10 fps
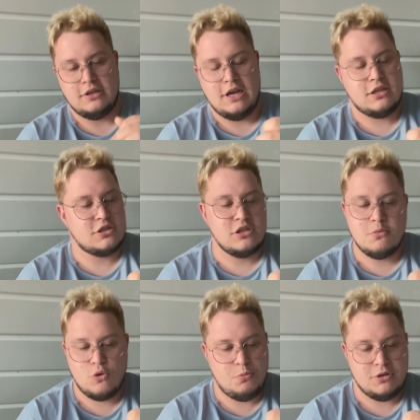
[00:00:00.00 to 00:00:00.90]
Я даже не
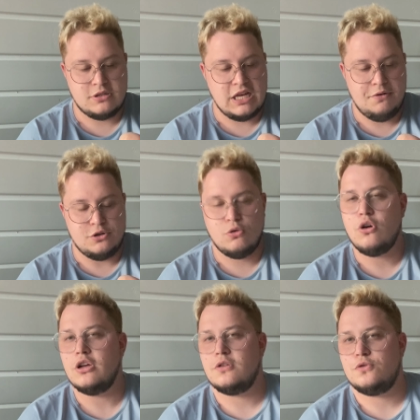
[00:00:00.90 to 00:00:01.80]
могу представить, сколько
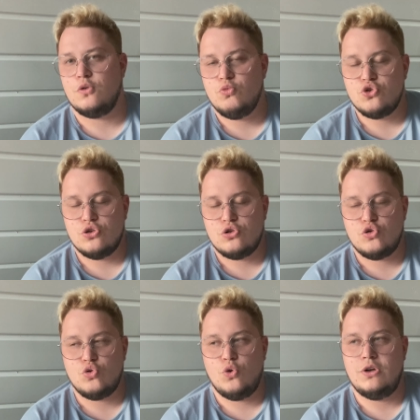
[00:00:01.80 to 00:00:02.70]
это все может
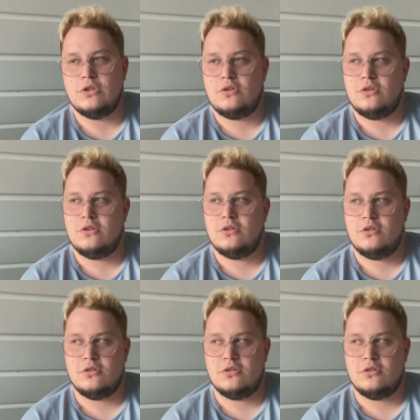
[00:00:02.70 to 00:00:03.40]
стоить, э,